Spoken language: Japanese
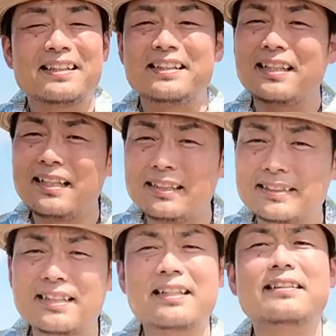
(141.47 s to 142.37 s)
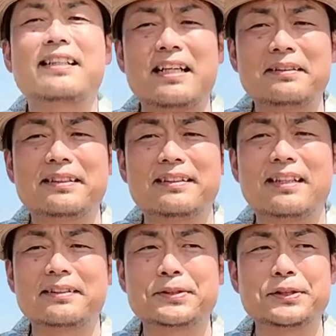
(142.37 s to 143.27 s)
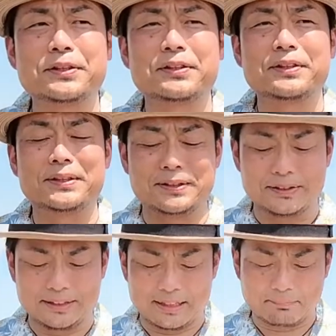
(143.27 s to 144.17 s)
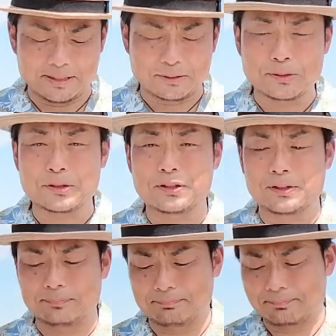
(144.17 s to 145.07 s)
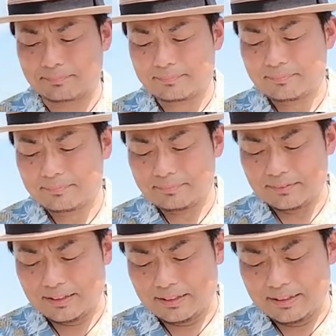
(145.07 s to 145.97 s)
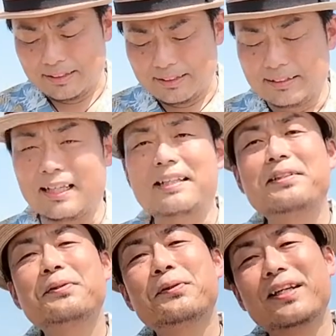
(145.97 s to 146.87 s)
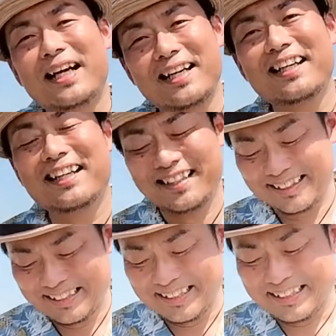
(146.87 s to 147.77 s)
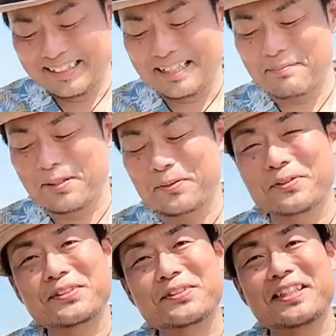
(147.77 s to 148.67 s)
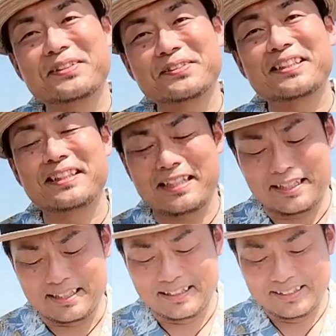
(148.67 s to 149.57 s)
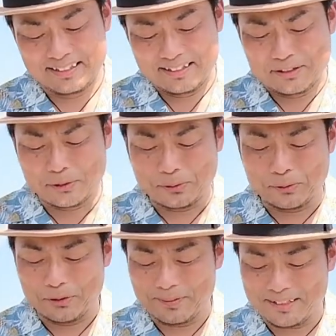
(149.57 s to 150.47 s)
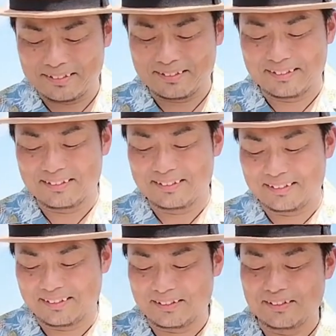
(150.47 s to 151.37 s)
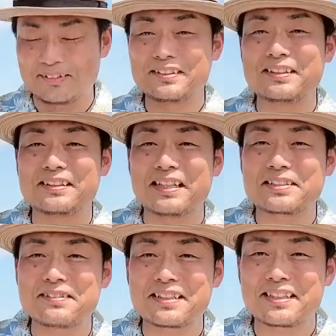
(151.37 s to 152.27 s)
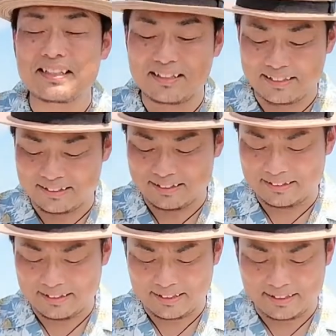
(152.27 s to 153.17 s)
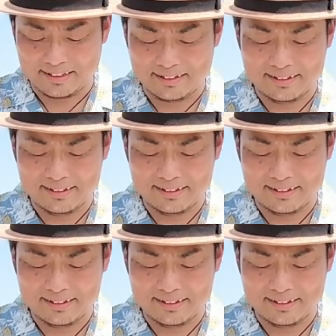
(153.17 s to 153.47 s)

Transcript: いやー、つらかった。あのー、やっぱりこう、内容が、生放送で読んでて、ちょっとごめんっていう風に泣くわけにいかなかったんでね、